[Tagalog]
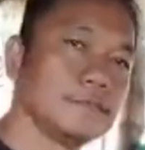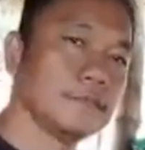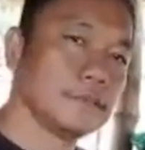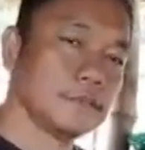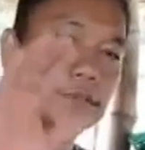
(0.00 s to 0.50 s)

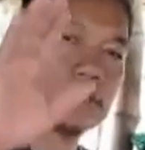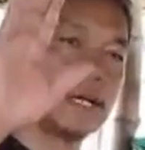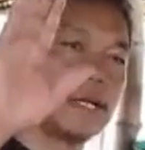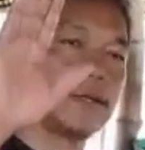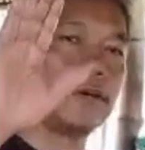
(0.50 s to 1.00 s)
So, sa
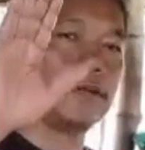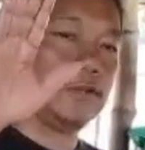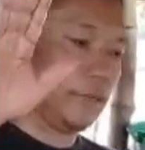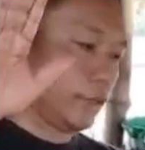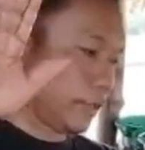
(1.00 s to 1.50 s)
ngayon,
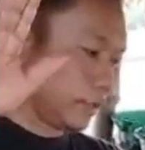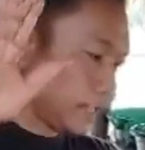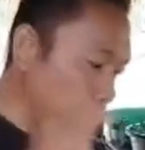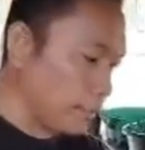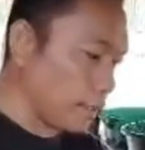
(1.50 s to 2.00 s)

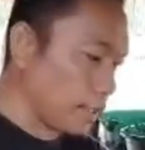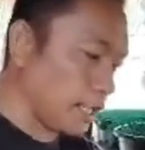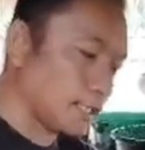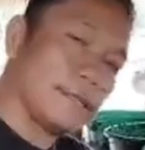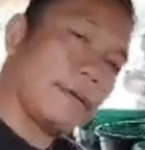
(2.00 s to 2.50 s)
dito naman tayo
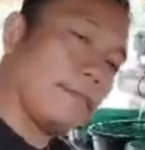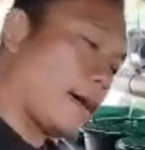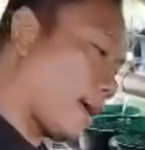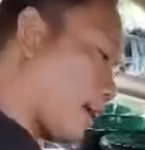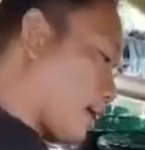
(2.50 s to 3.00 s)
sa babae.